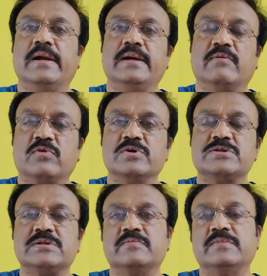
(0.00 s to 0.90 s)
అండ్ అఫ్
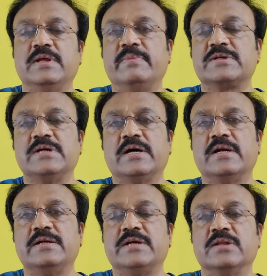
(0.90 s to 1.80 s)
కోర్స్ దీపక్
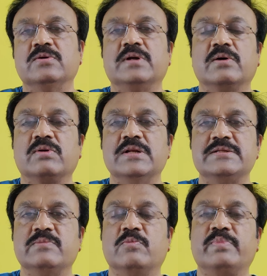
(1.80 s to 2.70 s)
చహర్ అండ్ షార్దుల్ ఠాగూర్
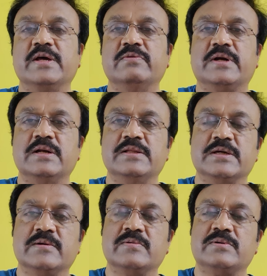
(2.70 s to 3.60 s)
కలిసి ముప్పై ఐదు వికెట్లు
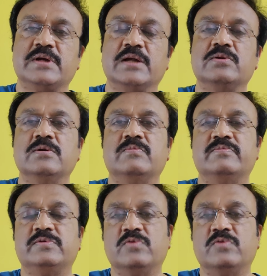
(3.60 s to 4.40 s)
తీశారు షార్దుల్